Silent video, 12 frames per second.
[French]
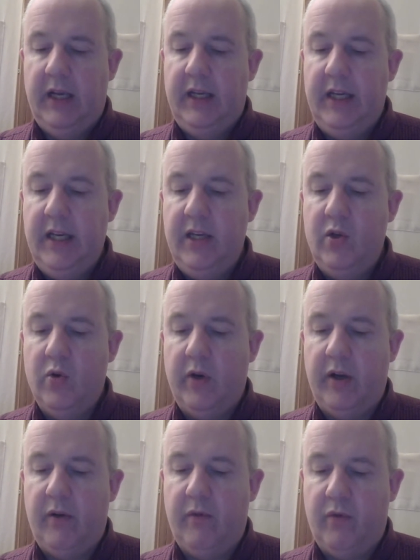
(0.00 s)

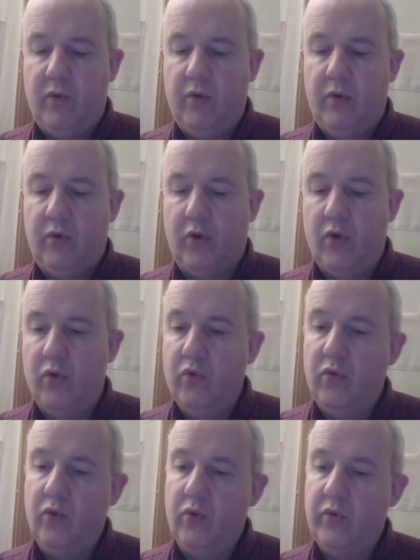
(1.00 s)
Ignorez-vous que nous
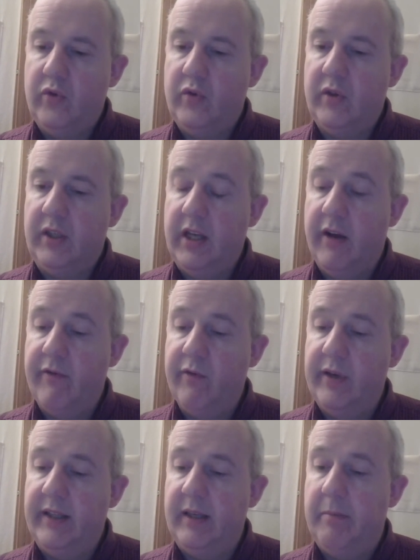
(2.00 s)
tous qui avons
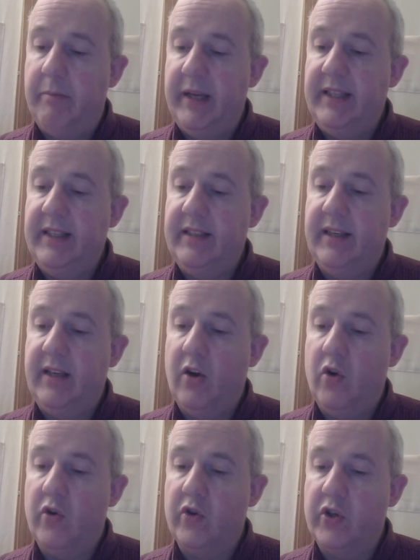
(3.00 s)
été baptisés
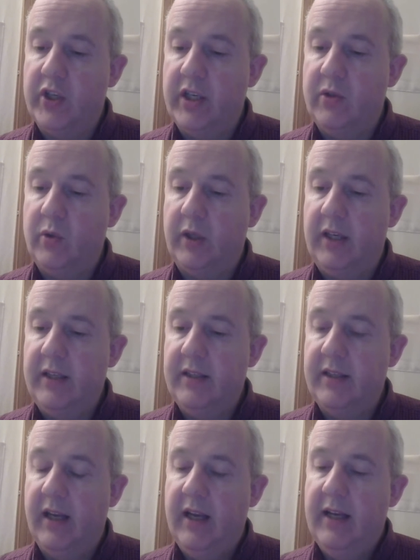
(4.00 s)
en
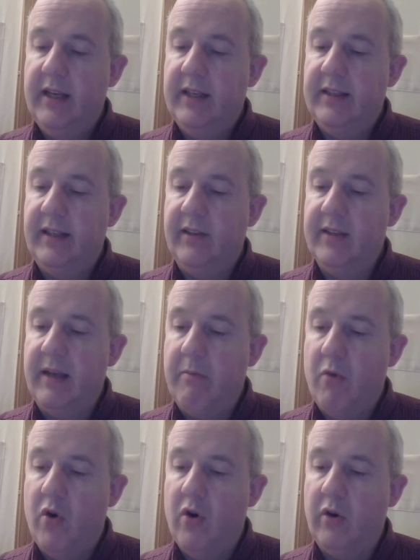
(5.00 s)
Jésus-Christ, c'est en sa
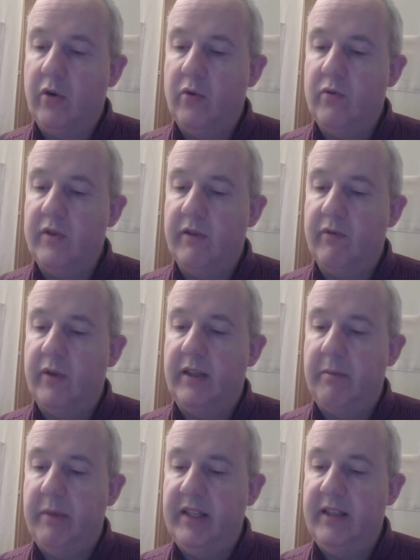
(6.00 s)
mort que nous avons été
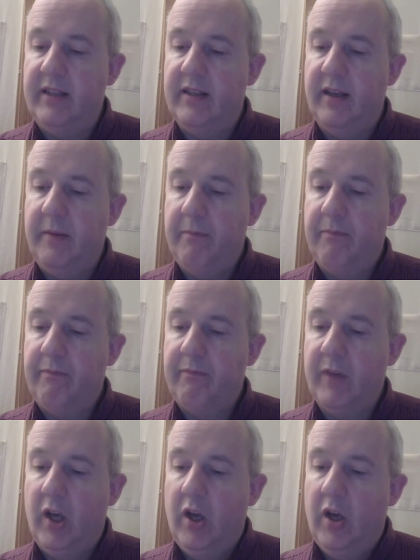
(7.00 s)
baptisés.
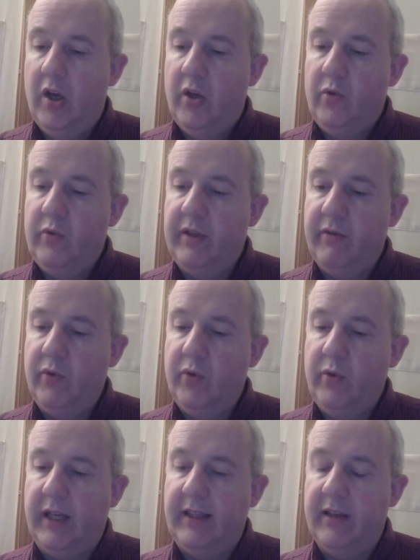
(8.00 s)
Nous avons
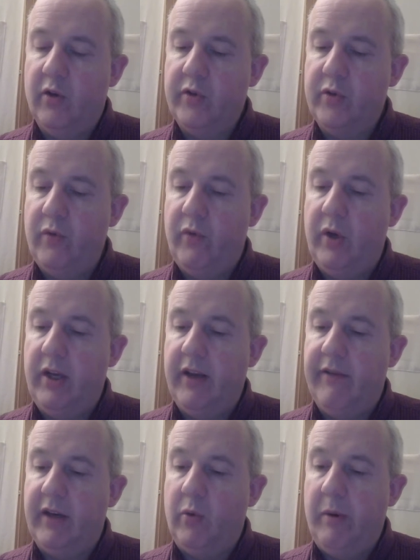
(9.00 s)
donc été ensevelis
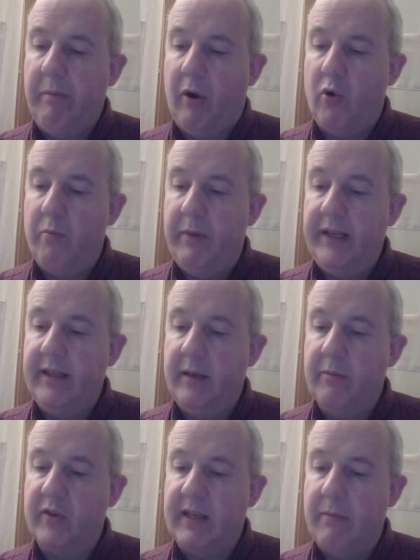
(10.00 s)
avec lui par le
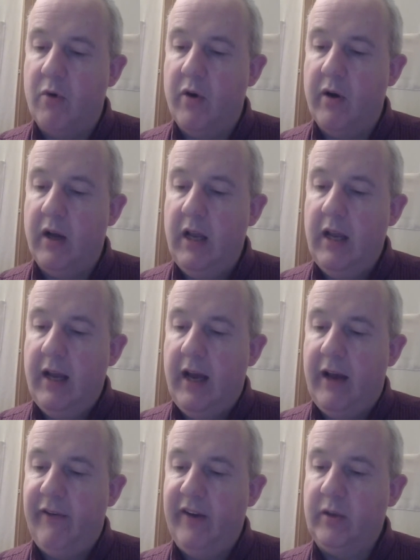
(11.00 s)
baptême en sa mort,
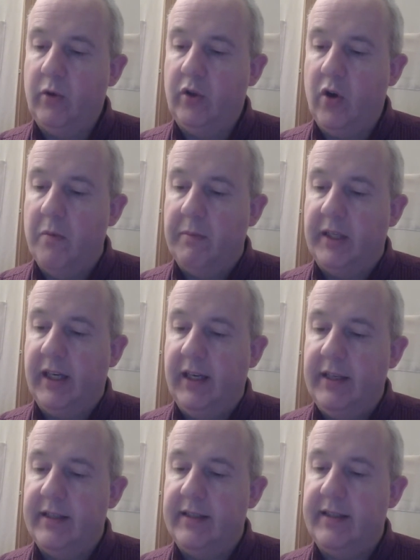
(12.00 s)
afin que comme
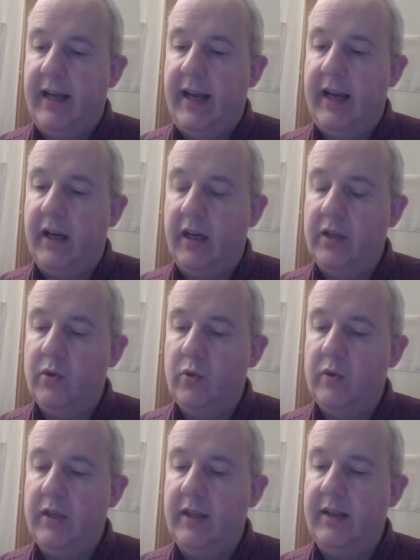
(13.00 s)
Christ est ressuscité